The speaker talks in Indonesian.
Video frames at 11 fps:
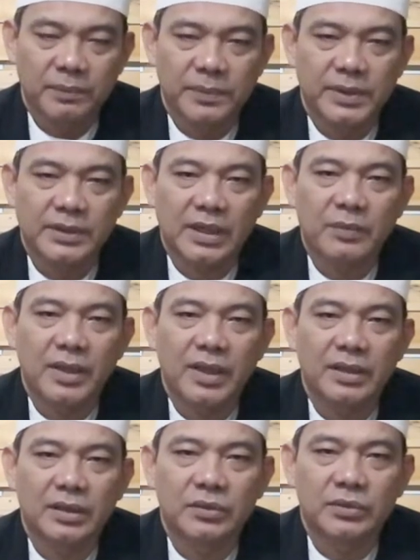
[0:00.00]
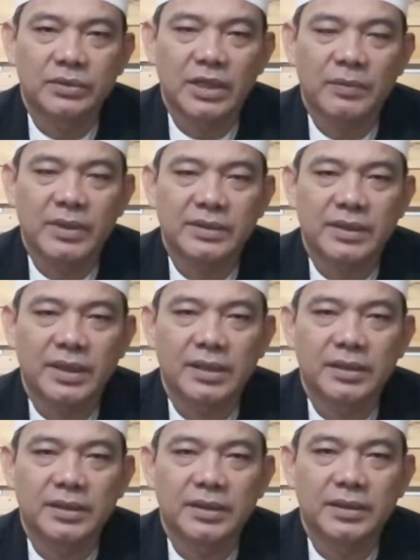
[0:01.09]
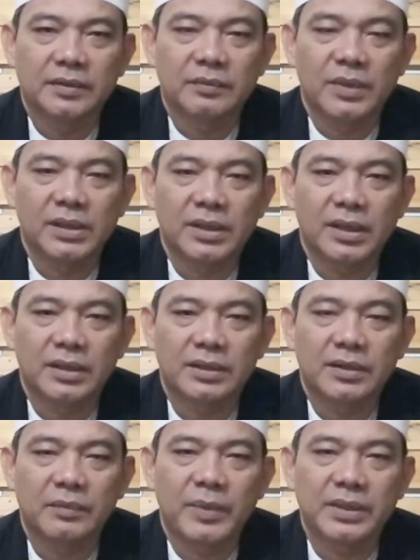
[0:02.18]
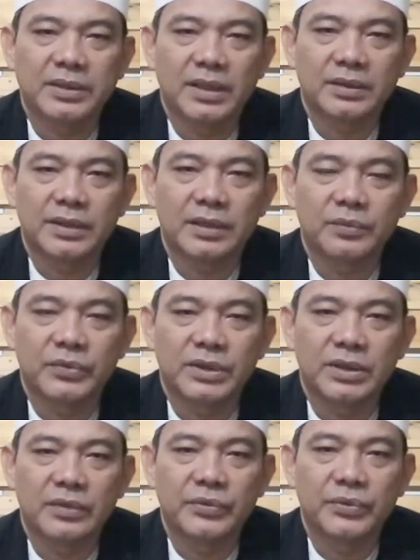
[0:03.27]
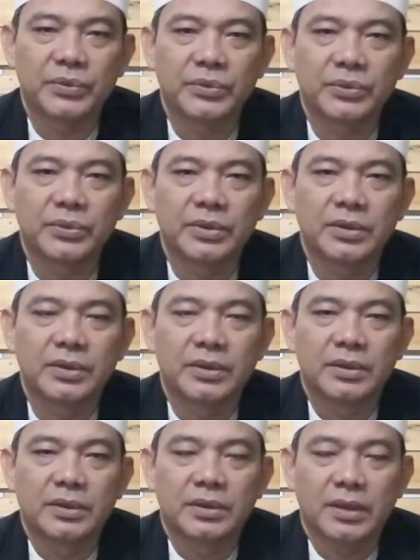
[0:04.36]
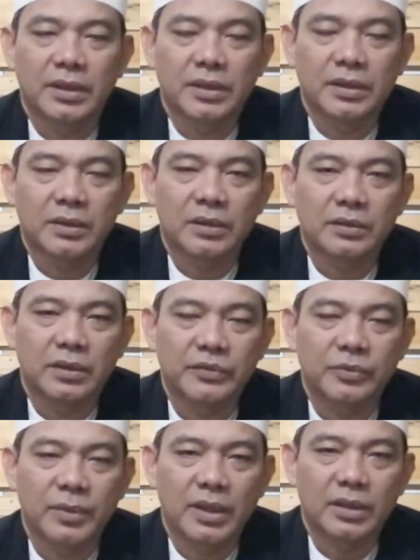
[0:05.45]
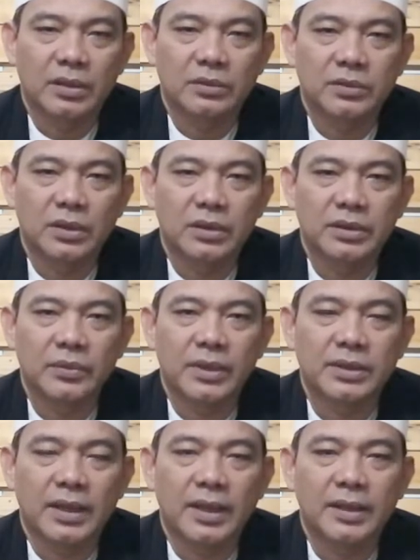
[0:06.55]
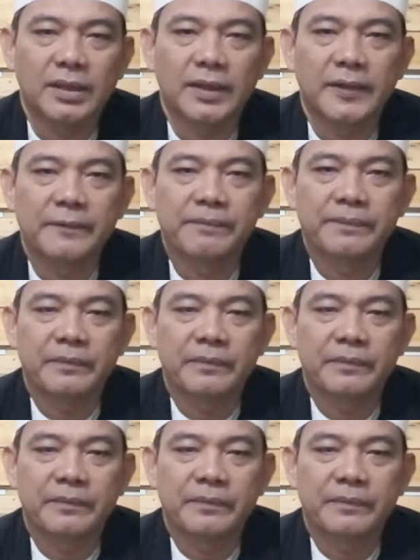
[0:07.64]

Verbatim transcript: Pertama dan utama sekali marilah kita panjatkan puji dan syukur kehadirat Allah Subhanahu wa taala